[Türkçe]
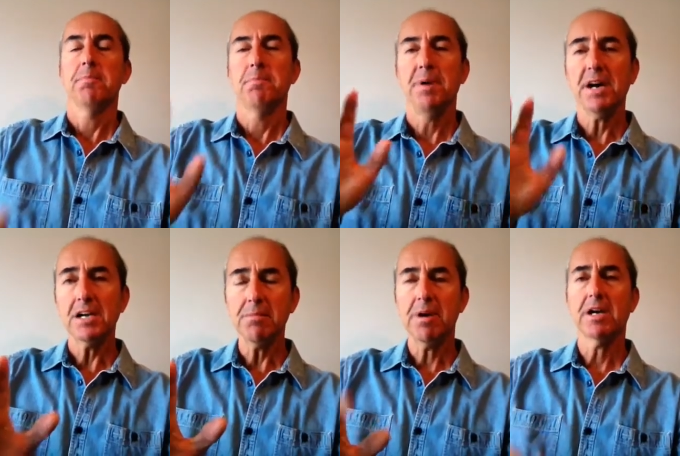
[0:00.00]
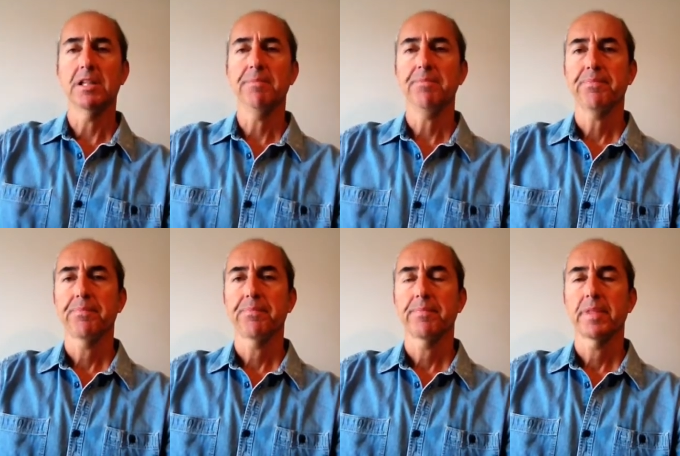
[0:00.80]
Bakın bakalım
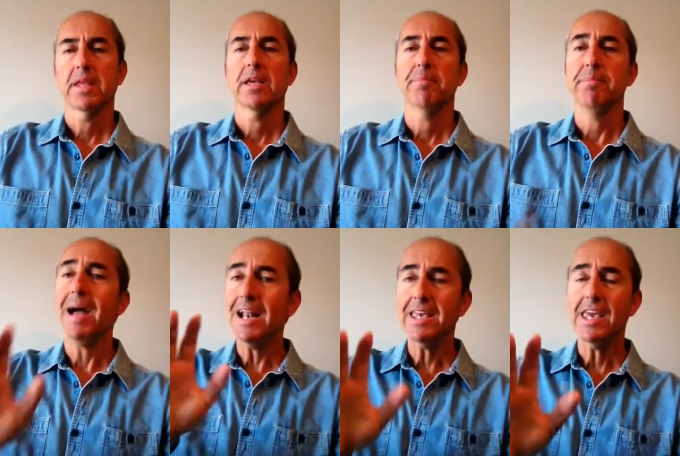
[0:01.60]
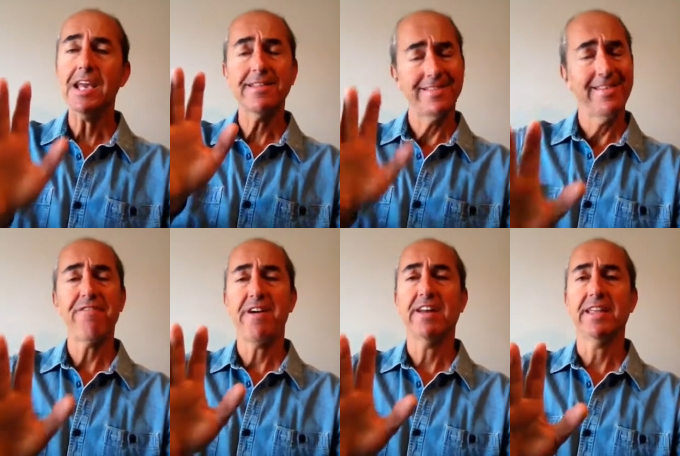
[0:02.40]
belki ilk
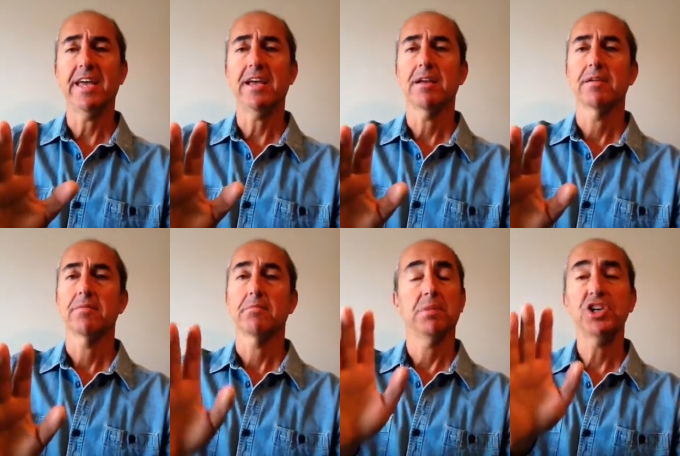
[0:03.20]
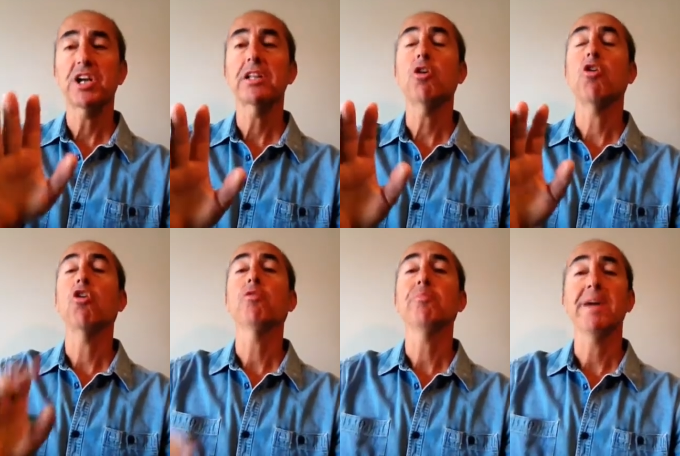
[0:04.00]
seferde başarılı
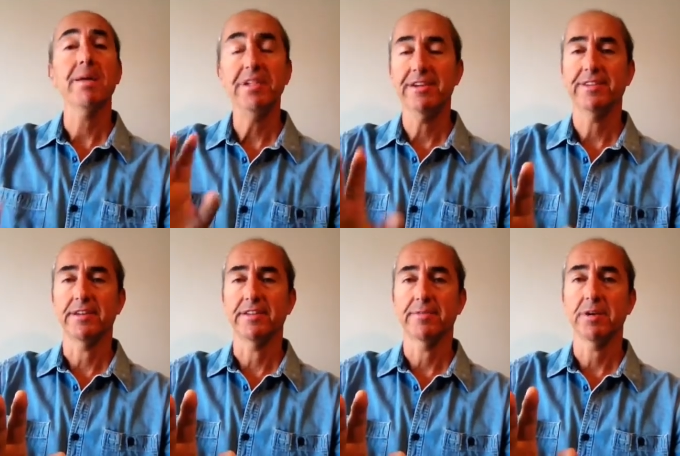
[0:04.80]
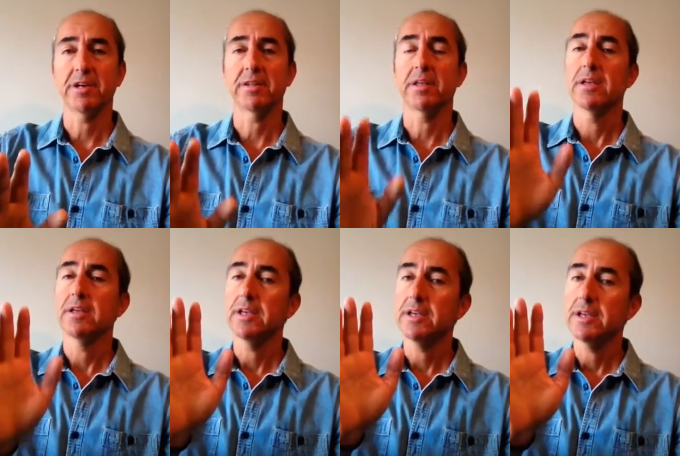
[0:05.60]
olmayabilirsiniz. Bakın
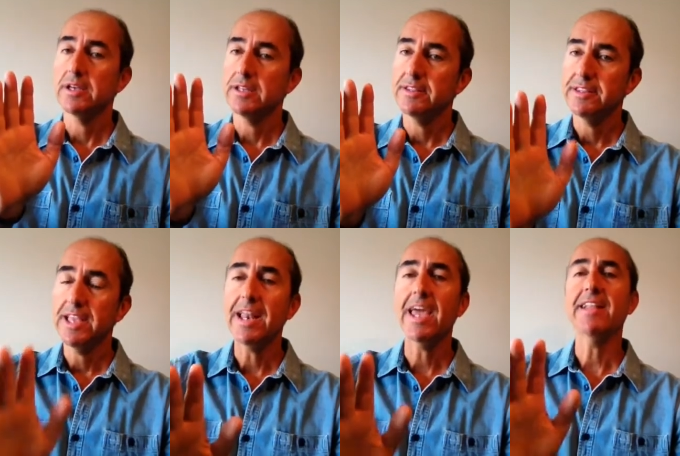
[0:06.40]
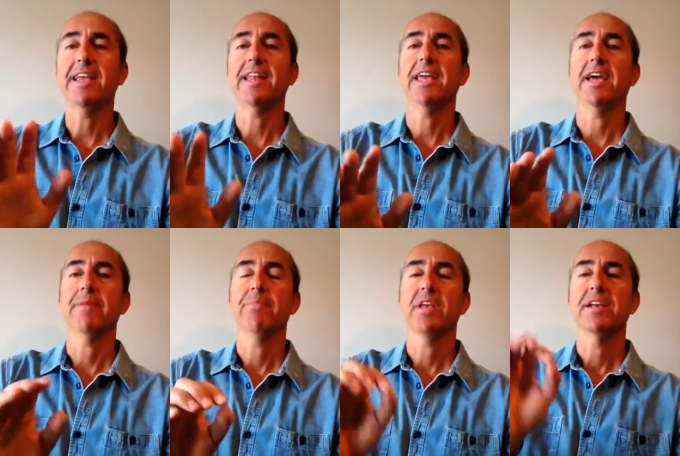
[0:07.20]
e, deneye deneye
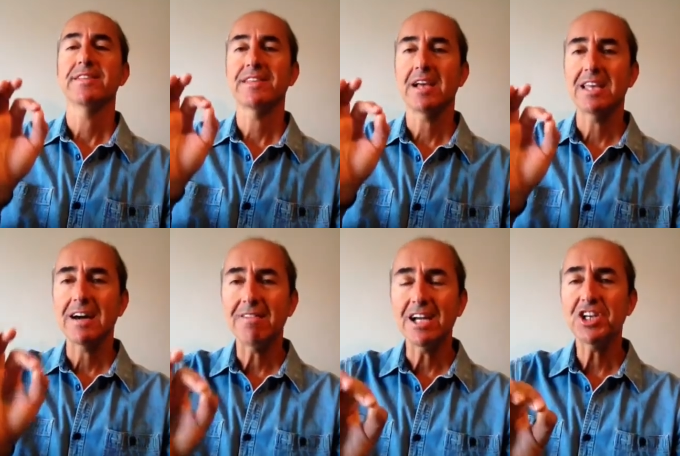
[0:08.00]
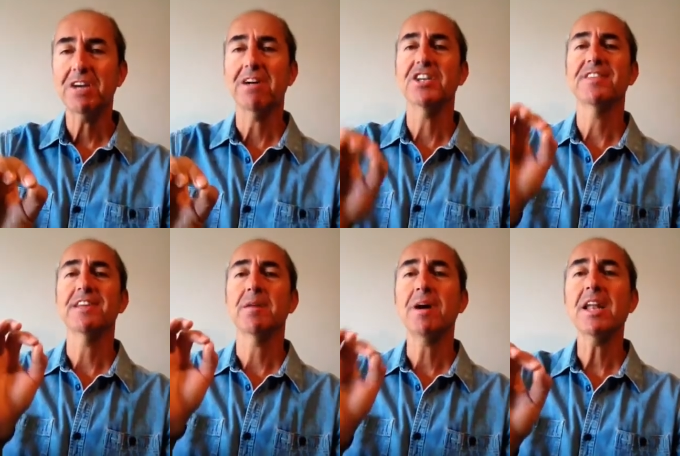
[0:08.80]
yavaş yavaş
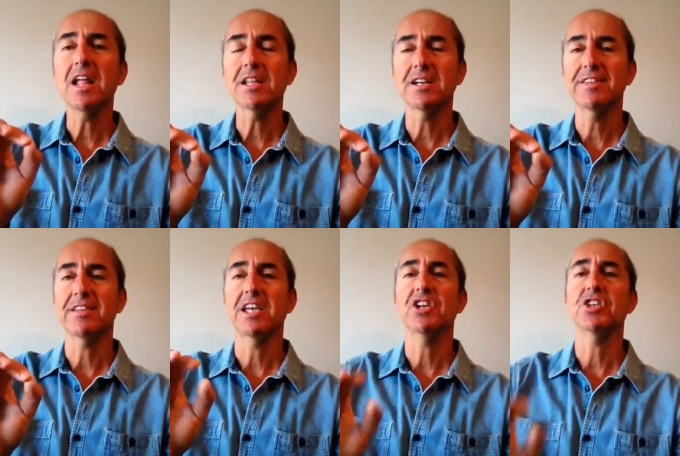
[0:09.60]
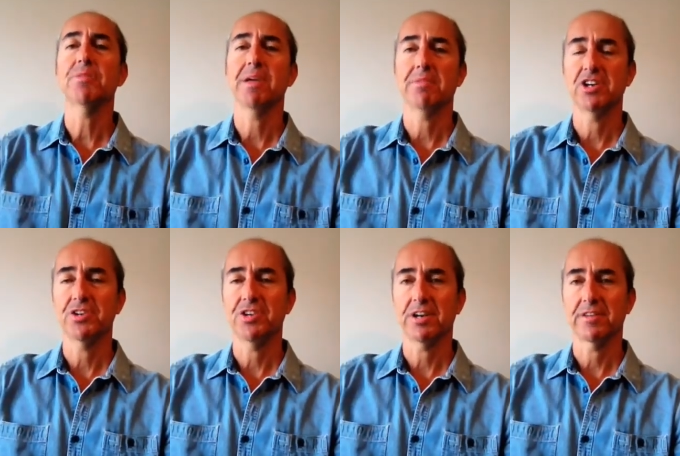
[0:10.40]
zaman algınızı değiştirmeye
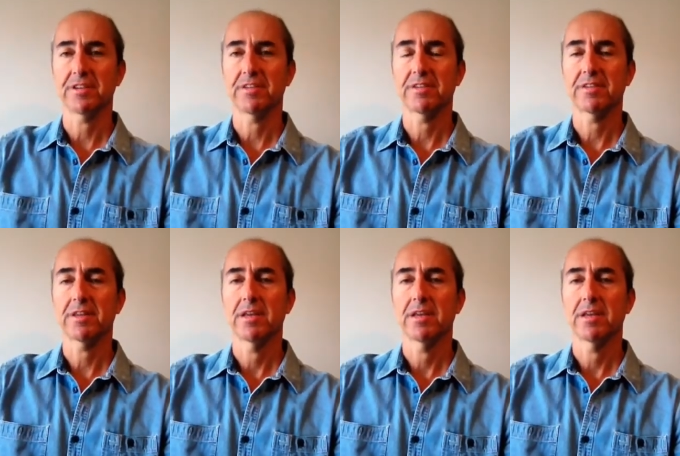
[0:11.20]
başlayacaksınız.